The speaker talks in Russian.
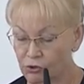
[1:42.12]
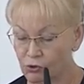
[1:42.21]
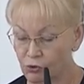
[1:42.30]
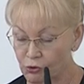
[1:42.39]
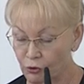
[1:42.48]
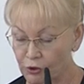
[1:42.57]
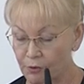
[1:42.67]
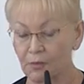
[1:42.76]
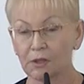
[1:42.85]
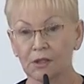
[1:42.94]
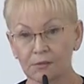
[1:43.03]
с
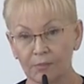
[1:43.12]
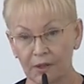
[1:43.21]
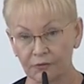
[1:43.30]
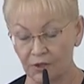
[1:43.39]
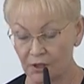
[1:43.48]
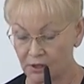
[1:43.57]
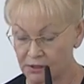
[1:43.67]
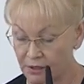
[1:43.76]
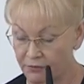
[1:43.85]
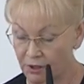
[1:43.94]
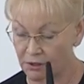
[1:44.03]
учетом надбавки
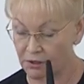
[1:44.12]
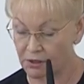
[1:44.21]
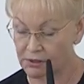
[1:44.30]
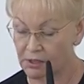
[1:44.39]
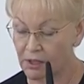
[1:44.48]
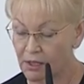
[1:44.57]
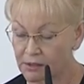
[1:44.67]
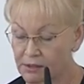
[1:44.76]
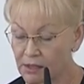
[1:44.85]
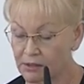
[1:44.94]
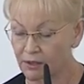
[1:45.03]
за вредность,
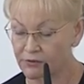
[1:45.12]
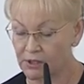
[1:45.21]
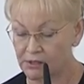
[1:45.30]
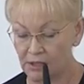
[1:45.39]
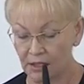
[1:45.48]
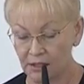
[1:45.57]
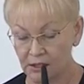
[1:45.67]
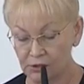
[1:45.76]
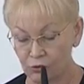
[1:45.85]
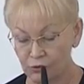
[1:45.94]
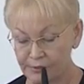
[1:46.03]
центров социальных
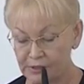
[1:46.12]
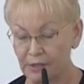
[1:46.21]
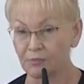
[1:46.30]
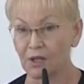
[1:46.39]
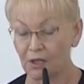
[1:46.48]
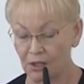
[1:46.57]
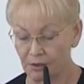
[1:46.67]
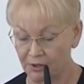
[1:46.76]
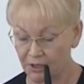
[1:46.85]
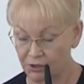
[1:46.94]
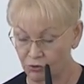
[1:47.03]
служб семьи и
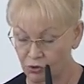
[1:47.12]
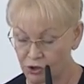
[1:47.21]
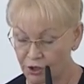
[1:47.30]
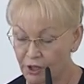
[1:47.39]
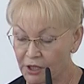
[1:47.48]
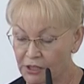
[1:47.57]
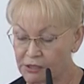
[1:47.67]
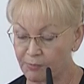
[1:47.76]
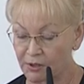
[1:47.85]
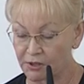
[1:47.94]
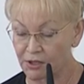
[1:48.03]
молодежи,
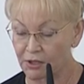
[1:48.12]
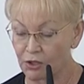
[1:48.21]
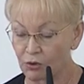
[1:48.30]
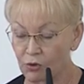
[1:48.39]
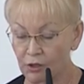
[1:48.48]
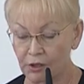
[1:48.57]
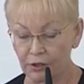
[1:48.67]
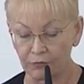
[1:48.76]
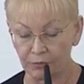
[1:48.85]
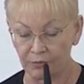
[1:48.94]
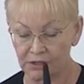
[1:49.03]
исполнительных
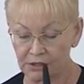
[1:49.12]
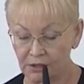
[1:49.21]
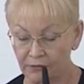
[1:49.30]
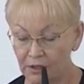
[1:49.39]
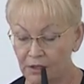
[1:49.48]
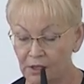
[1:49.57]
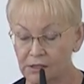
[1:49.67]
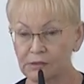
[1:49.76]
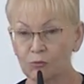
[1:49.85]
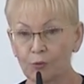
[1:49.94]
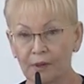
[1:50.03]
органов местного
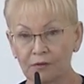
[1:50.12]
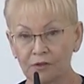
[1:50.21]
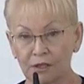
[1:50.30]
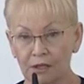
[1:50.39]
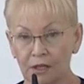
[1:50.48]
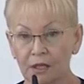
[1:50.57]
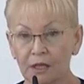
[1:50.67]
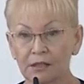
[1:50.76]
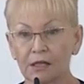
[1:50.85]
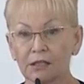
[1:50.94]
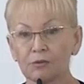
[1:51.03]
самоуправления.
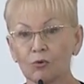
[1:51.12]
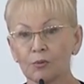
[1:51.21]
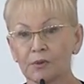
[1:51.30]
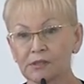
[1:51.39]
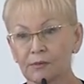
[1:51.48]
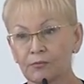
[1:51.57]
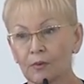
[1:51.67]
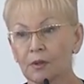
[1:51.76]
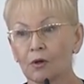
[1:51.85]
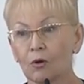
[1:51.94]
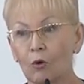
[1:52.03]
Таким образом,
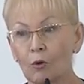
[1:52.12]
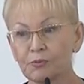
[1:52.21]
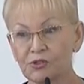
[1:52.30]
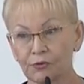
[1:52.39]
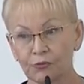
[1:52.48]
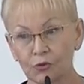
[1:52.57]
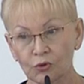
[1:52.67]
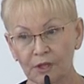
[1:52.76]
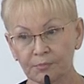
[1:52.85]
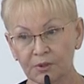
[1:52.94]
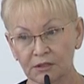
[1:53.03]
Общий
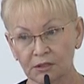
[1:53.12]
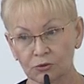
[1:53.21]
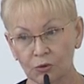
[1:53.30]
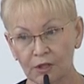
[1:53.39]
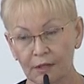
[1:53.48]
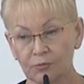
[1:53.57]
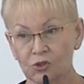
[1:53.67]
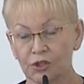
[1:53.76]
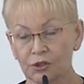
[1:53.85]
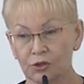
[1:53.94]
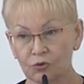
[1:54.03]
фонд оплаты труда
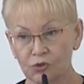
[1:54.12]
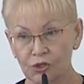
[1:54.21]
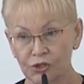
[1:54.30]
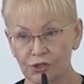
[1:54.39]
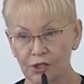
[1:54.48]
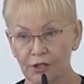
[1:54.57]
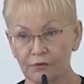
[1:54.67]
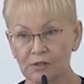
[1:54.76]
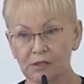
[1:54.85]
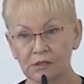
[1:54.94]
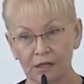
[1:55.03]
бюджетных учреждений в
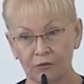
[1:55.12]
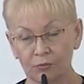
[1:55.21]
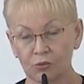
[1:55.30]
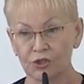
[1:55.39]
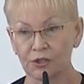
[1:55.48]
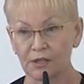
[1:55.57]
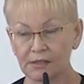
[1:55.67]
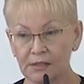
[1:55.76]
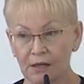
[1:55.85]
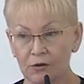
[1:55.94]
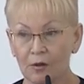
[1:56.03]
составе бюджета
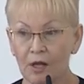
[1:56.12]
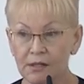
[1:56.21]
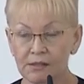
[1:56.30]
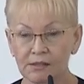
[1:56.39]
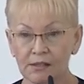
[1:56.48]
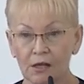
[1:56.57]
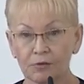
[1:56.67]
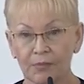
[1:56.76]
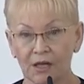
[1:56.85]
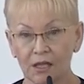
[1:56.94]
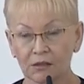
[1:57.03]
ставит, составит
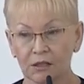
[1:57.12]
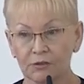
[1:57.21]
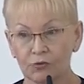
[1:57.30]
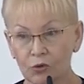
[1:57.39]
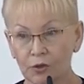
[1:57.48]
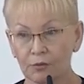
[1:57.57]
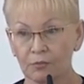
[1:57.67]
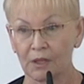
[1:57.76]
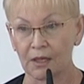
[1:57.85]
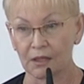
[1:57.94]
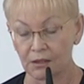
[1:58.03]
порядка 2
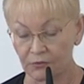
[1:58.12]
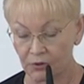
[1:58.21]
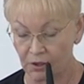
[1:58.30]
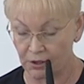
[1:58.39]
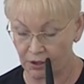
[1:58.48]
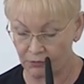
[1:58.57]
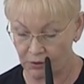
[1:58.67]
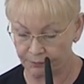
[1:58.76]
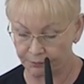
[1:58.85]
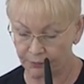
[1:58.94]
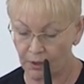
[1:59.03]
миллиардов
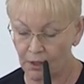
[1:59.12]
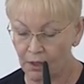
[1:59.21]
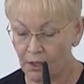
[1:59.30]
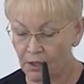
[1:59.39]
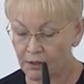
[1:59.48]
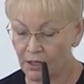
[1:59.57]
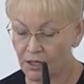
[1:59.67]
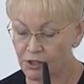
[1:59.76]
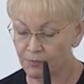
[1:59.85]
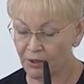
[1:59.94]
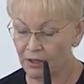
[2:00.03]
гривен.
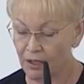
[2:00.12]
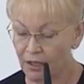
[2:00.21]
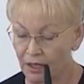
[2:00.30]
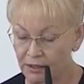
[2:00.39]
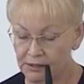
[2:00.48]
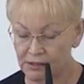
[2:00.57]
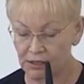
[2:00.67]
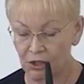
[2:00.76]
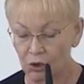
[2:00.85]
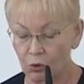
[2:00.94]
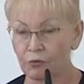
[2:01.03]
Также
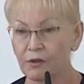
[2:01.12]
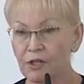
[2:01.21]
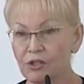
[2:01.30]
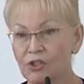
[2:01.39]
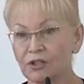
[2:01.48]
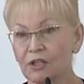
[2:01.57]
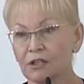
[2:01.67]
предлагается увеличить на